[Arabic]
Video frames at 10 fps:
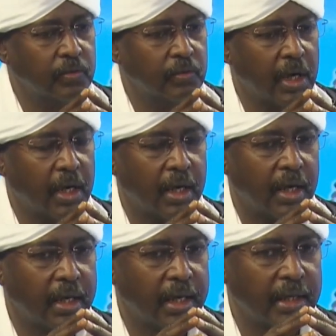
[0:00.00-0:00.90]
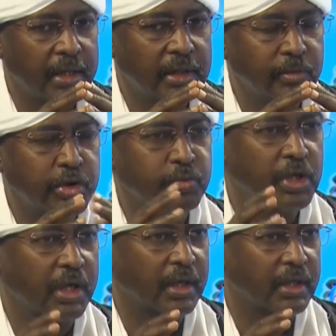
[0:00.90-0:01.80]
ويعني ده مش
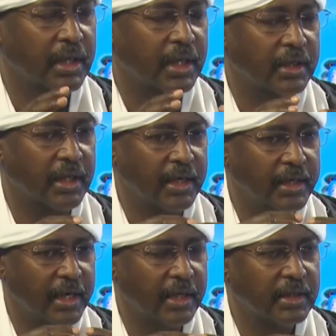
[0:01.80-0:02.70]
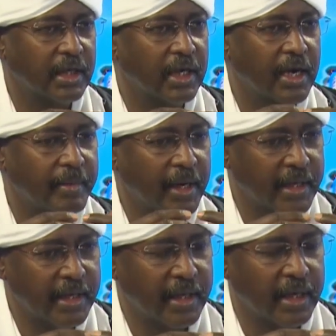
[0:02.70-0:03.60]
مجرد تحليلات ده كلام
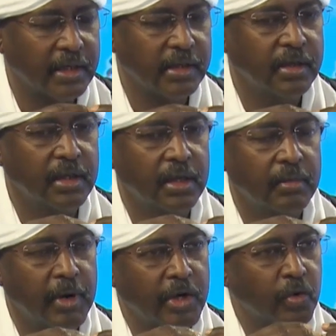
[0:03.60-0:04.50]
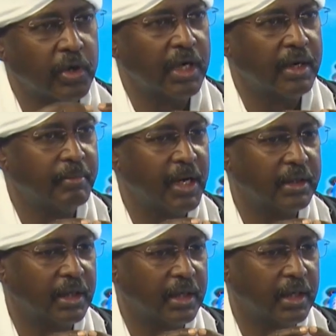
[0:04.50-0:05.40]
حقيقي يعني ما نقل عن
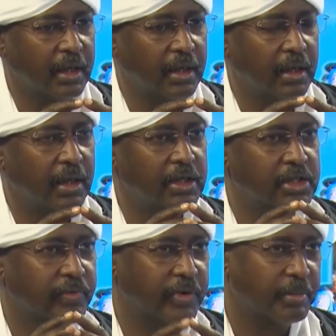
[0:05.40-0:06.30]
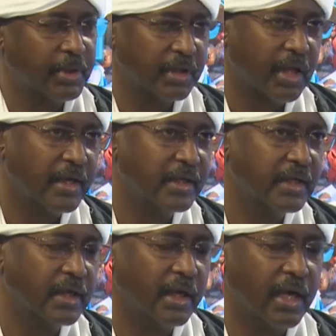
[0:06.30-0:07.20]
بعض عن السفير
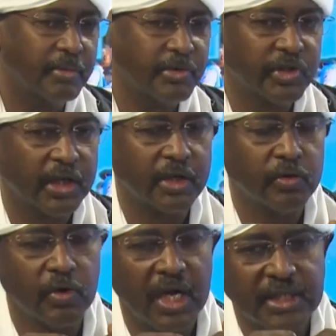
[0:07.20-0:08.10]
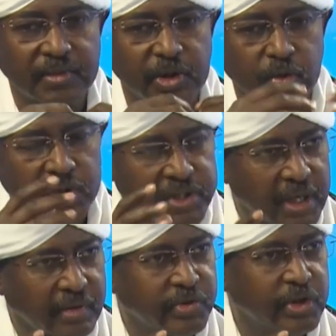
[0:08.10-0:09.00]
البريطاني الان بيفتكر انه لازم
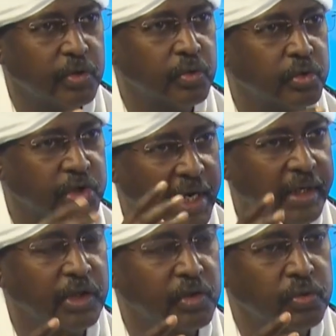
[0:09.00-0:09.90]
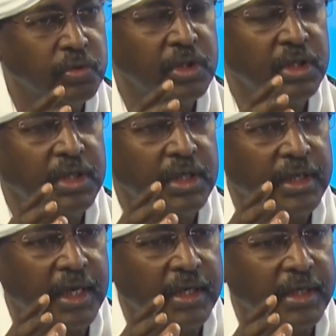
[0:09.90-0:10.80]
نتوسع فيه وشاعر انه
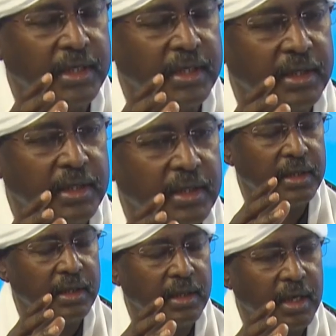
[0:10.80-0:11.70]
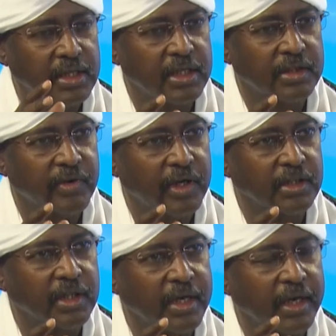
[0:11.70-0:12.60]
يعني آه، هذا الاتفاق
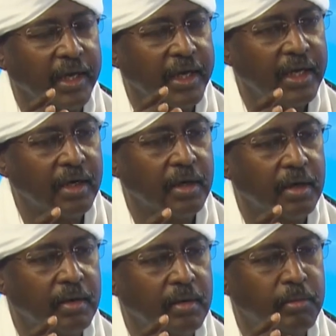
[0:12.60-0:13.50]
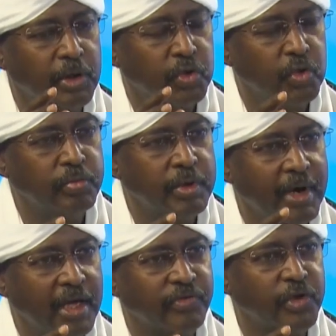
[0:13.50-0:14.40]
الاطاري غير مدعوم
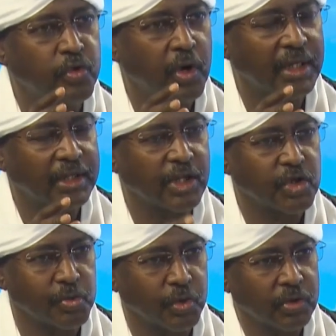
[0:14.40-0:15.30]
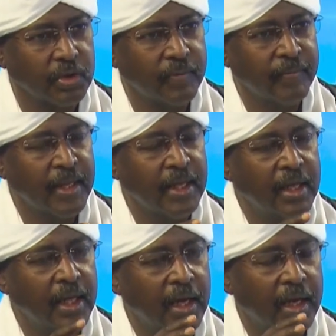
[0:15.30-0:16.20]
بما يكفي انه حتى يصمد
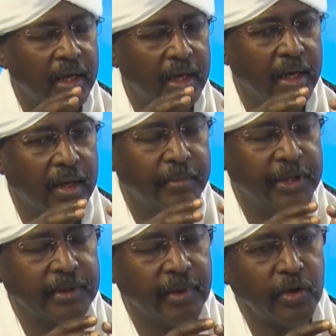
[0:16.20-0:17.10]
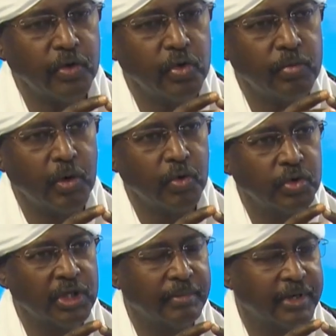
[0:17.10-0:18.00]
باعتبار انه هو
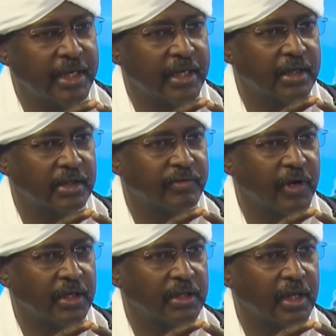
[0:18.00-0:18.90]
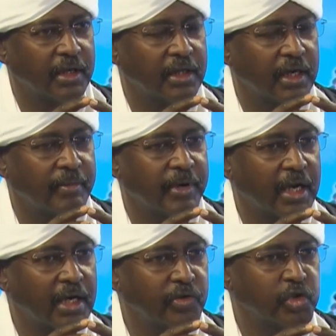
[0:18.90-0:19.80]
مولود امريكي الاتفاق الاطاري ده
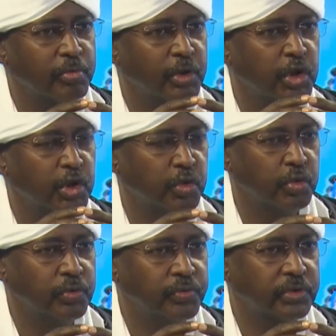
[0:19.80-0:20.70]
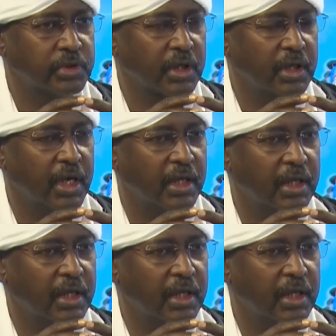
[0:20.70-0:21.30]
الامريكان نفسهم بدوا يدعوا الى